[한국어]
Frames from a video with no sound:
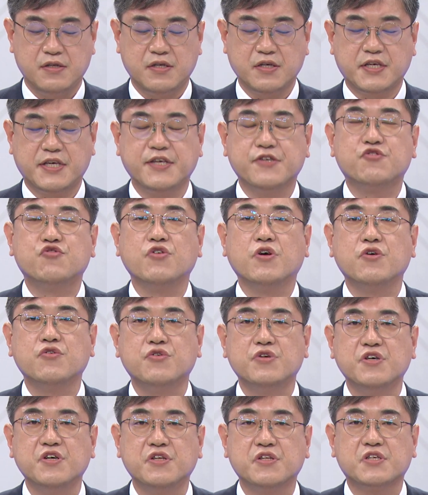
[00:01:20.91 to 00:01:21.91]
특히
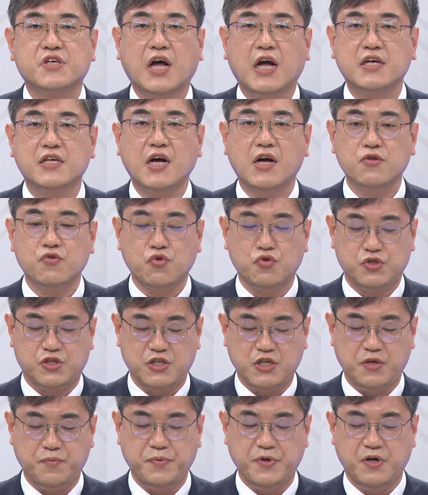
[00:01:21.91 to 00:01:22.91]
수영구는
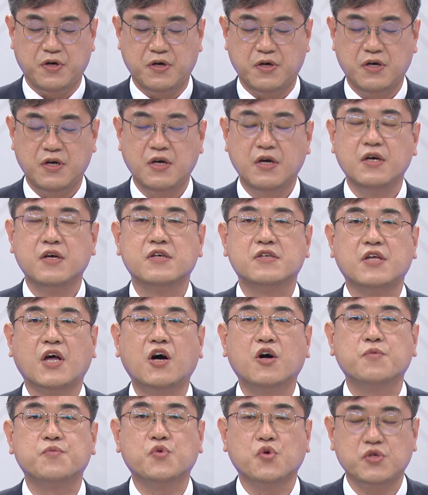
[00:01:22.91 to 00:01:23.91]
관광도시이며
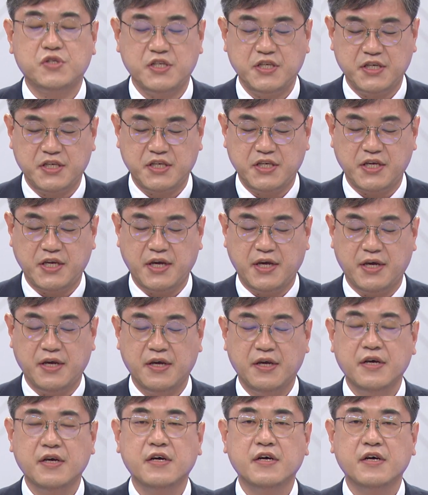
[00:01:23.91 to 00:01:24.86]
상업도시이기에